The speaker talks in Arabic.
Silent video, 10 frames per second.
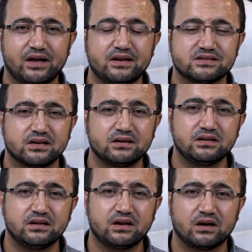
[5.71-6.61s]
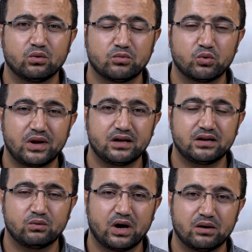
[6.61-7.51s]
على سيدنا
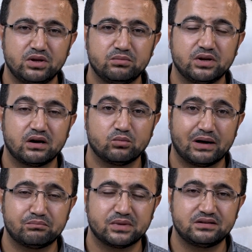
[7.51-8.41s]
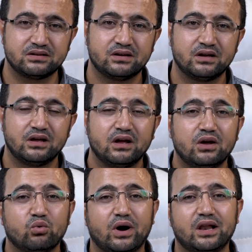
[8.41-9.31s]
ومولانا وحبيبنا محمد
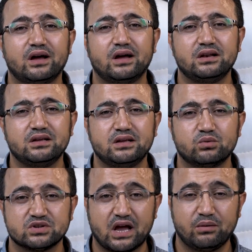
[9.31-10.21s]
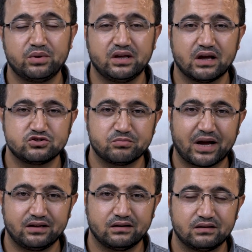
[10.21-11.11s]
وعلى اله وصحبه
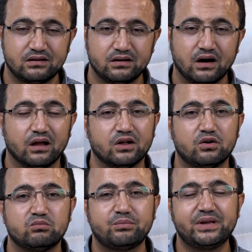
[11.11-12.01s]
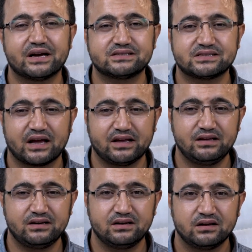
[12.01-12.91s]
اجمعين اللهم بك
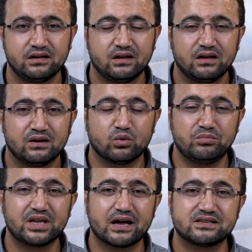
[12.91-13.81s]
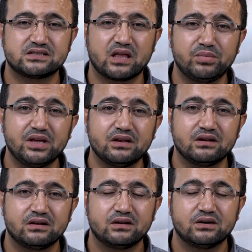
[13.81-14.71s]
استعين وبك
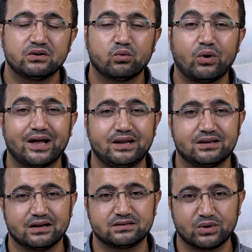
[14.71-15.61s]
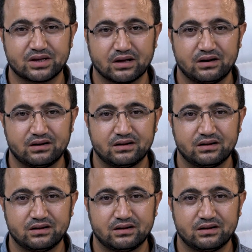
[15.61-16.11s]
استبين وعليك اتوكل